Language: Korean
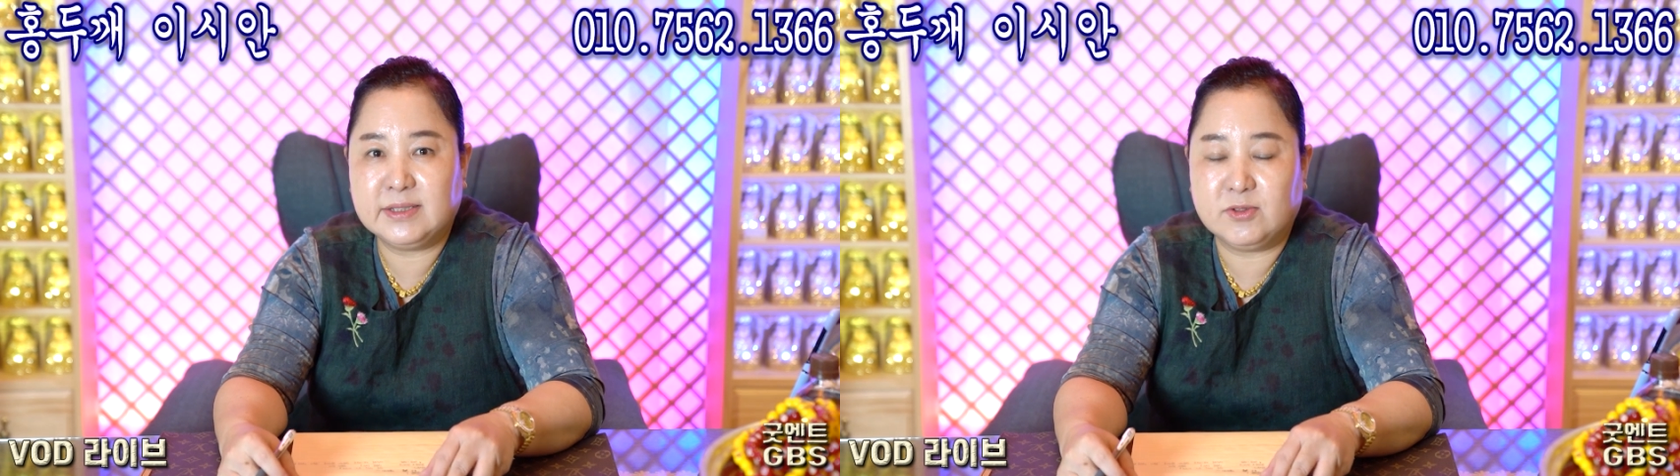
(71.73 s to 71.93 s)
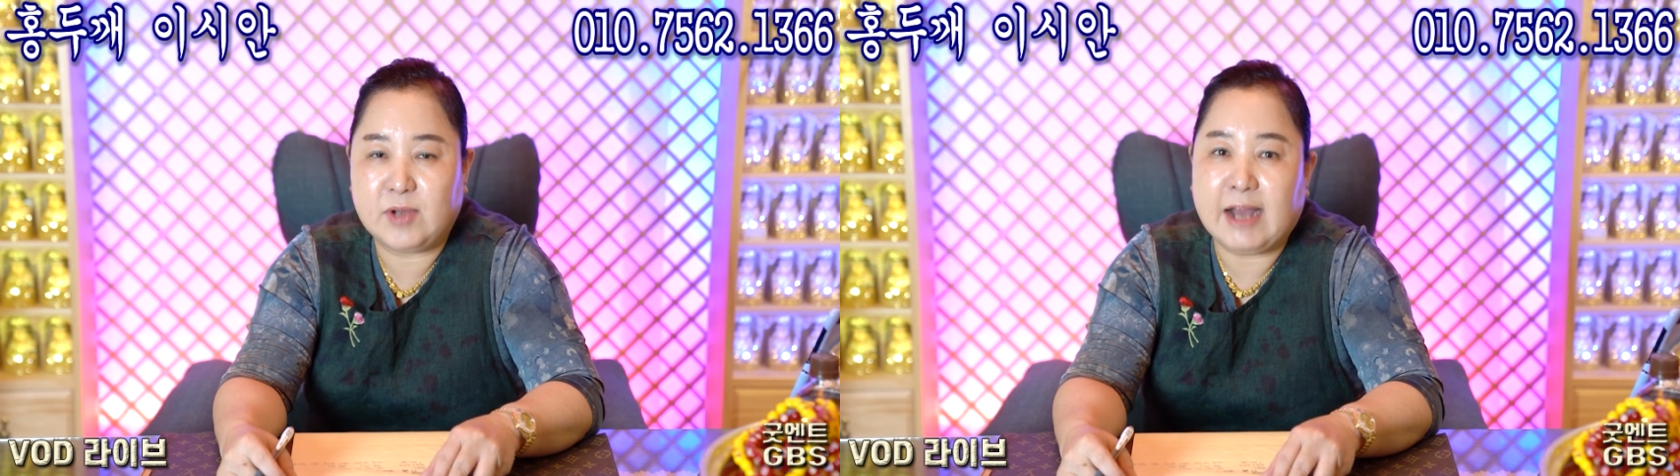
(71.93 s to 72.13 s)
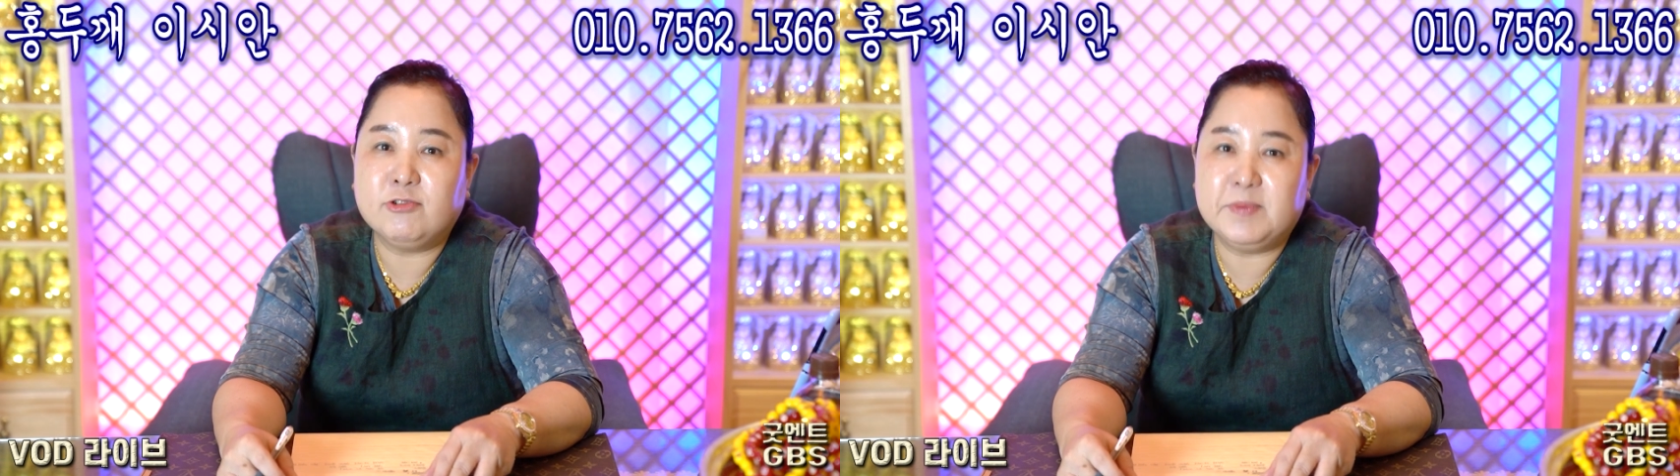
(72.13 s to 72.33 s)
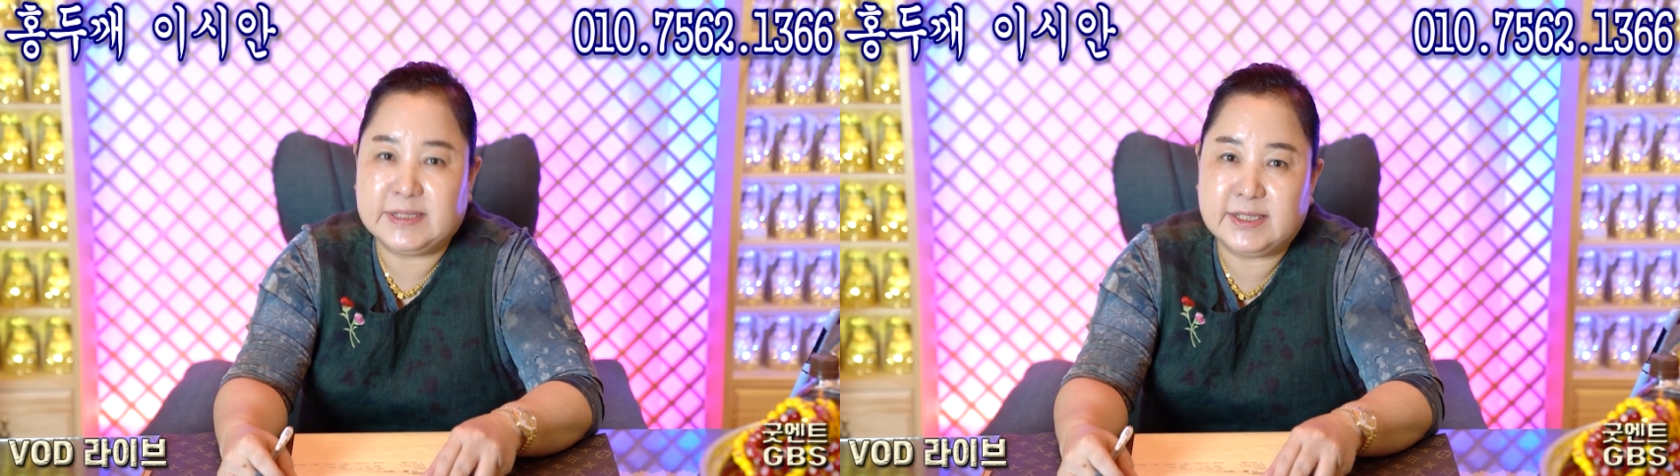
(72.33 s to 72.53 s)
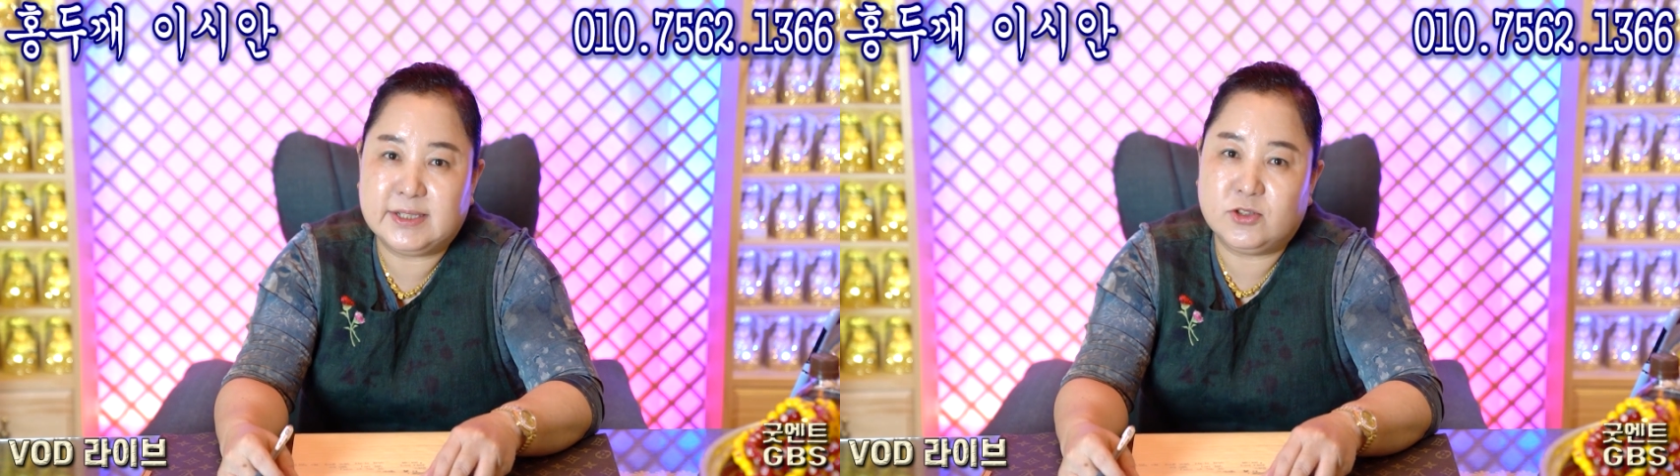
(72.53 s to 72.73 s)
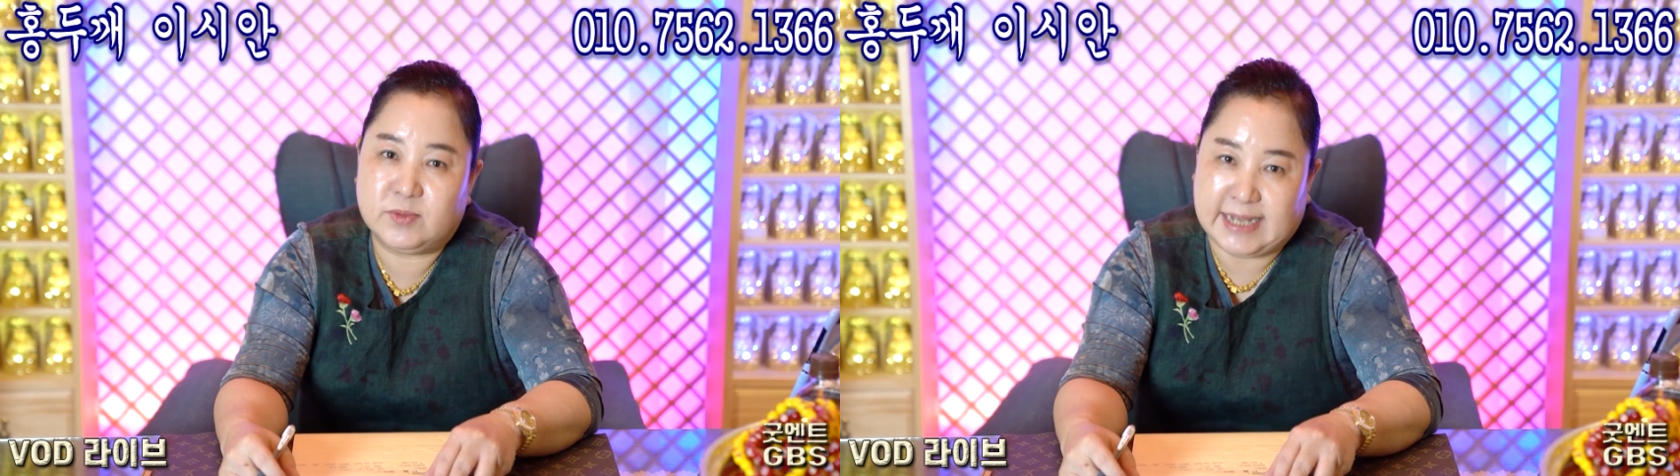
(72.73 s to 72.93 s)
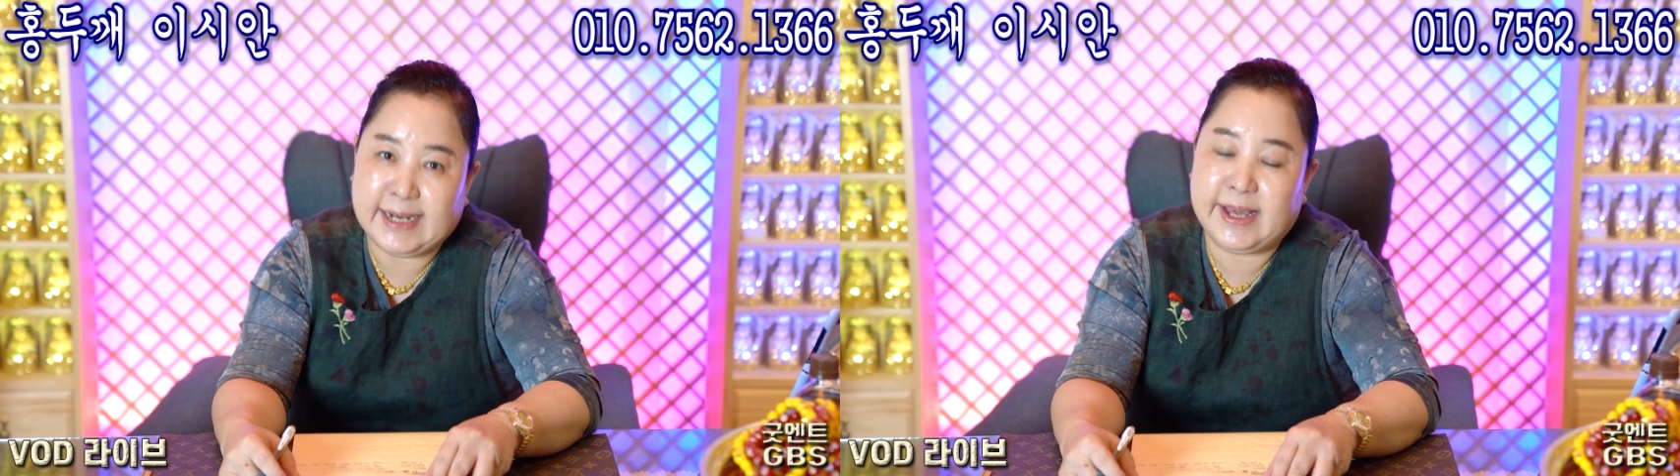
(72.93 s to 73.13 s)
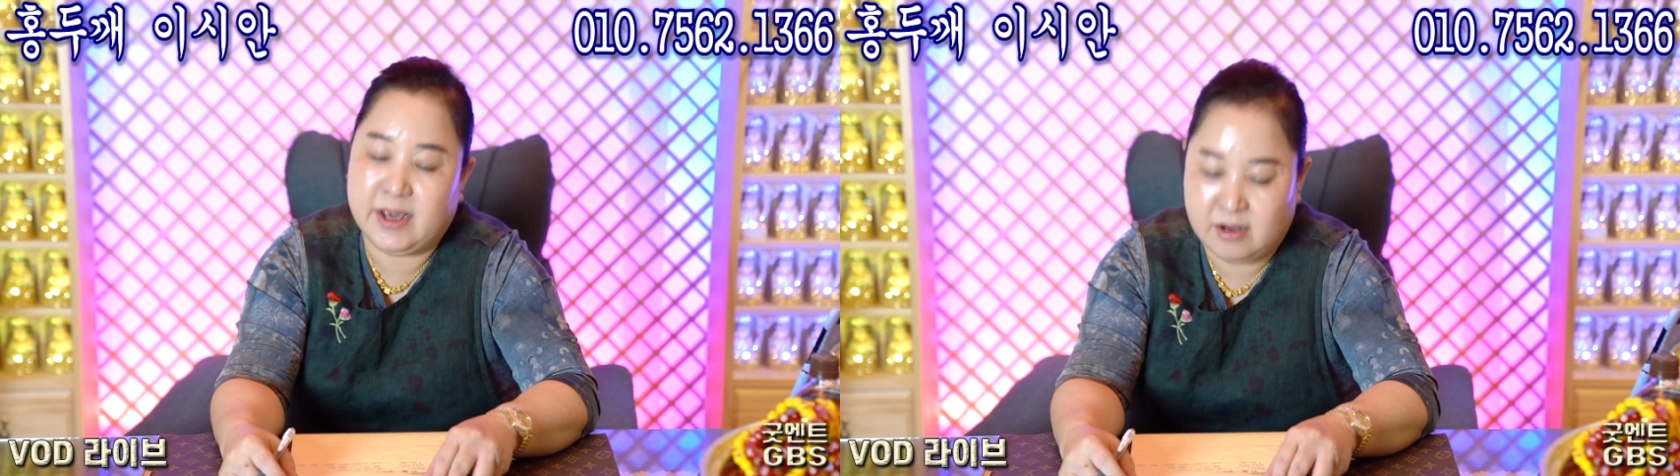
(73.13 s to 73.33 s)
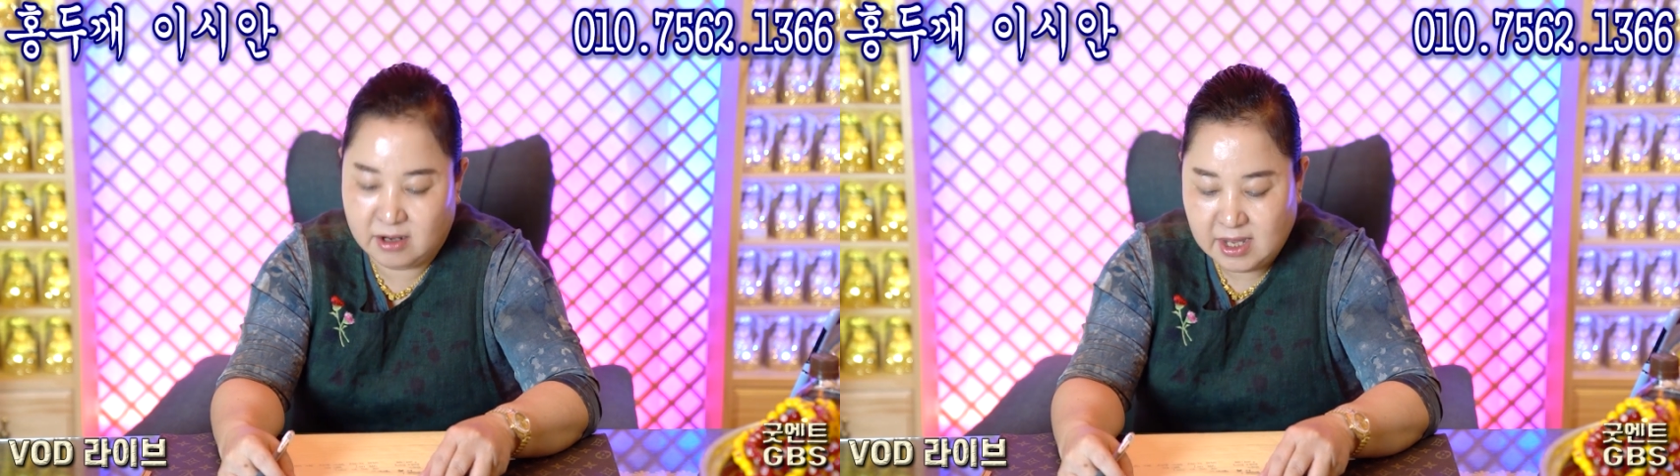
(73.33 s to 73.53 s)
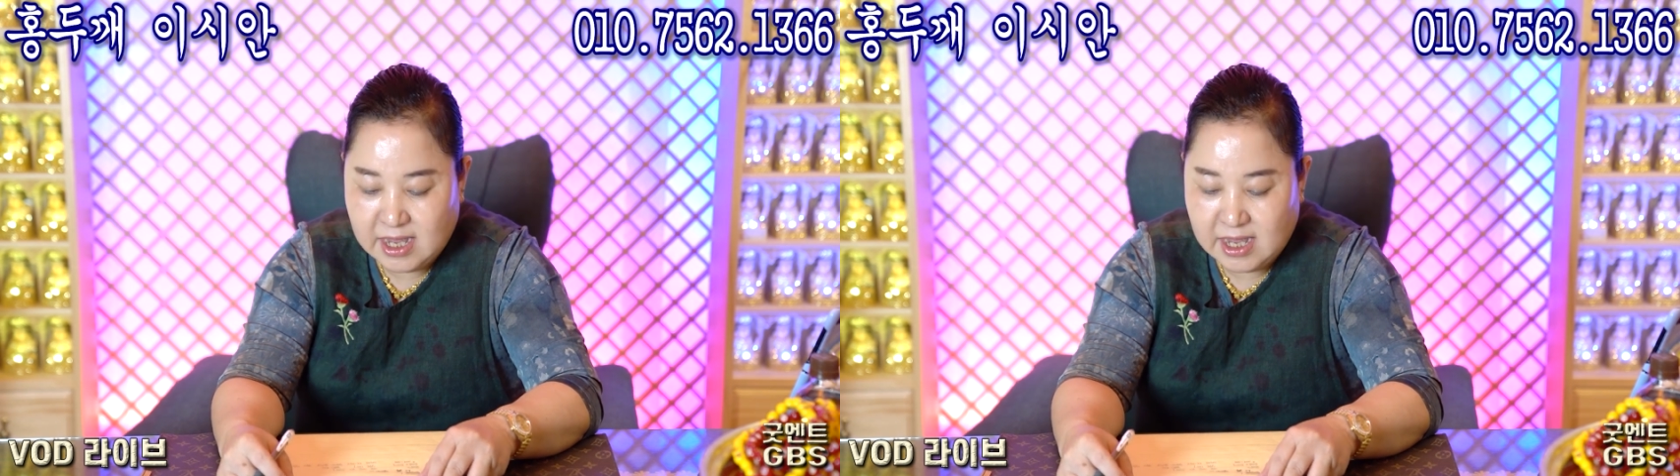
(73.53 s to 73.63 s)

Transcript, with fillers: 좀 가구 배치를 좀 잘해요.